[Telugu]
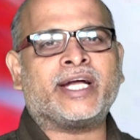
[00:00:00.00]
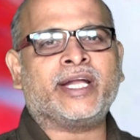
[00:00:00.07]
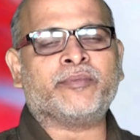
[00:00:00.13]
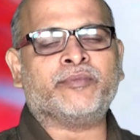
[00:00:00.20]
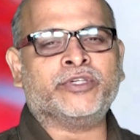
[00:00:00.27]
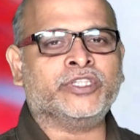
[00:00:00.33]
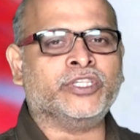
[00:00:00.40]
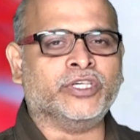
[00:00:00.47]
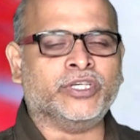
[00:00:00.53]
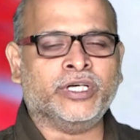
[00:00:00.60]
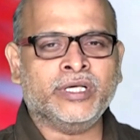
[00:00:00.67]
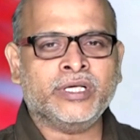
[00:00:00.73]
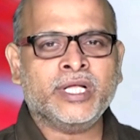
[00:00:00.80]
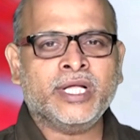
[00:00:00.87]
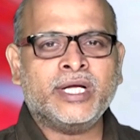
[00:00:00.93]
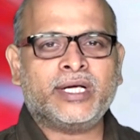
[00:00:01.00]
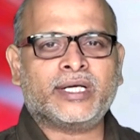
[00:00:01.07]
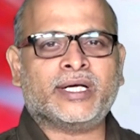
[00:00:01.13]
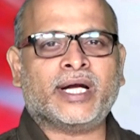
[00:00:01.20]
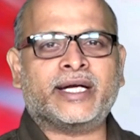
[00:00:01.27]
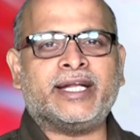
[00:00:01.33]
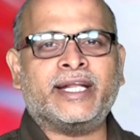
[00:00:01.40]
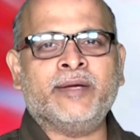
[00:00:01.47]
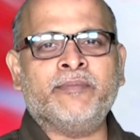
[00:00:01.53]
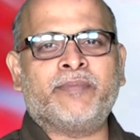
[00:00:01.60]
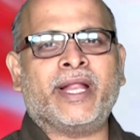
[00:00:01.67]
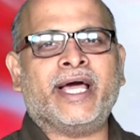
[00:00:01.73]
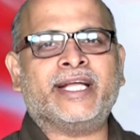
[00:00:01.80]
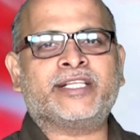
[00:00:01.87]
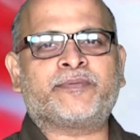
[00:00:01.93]
కంటే ముందు నా డ్రీమ్
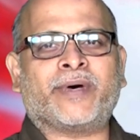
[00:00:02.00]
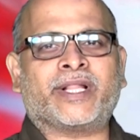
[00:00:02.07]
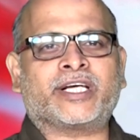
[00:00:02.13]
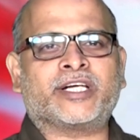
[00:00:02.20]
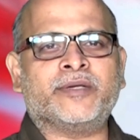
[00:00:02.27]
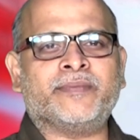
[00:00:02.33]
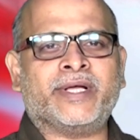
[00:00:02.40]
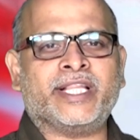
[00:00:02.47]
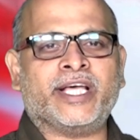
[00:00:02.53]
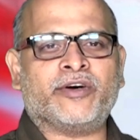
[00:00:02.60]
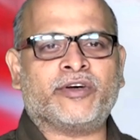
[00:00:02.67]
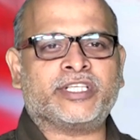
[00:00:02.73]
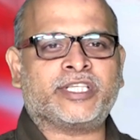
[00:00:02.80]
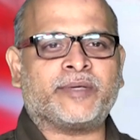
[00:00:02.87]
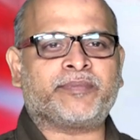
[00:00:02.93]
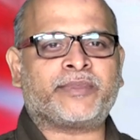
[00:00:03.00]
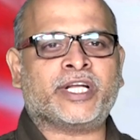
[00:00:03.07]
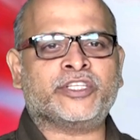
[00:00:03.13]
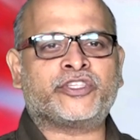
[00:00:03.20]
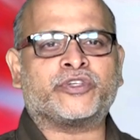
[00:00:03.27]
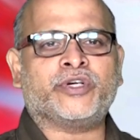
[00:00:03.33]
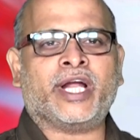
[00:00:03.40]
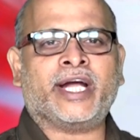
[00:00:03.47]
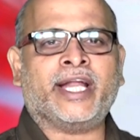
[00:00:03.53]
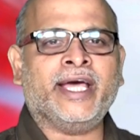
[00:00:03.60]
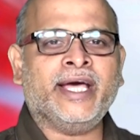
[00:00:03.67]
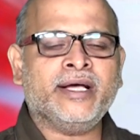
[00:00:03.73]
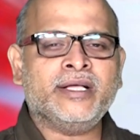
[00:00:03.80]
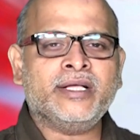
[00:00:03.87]
ప్లేయర్స్ పదకొండు మంది ఎవరో చెప్తానో చూడండి